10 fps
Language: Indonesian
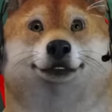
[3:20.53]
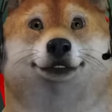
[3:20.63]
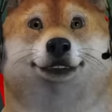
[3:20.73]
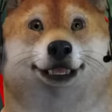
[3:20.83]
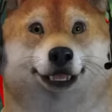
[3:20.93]

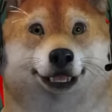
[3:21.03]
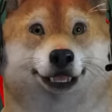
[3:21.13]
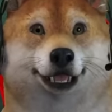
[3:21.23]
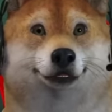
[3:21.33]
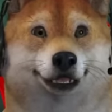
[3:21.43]
Oke, okay.
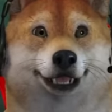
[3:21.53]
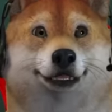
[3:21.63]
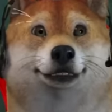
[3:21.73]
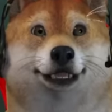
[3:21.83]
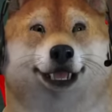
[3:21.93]
kita makan
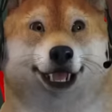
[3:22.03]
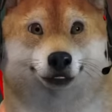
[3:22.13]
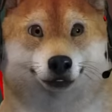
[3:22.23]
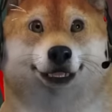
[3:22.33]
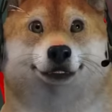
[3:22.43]
terus ya. Nggak bisa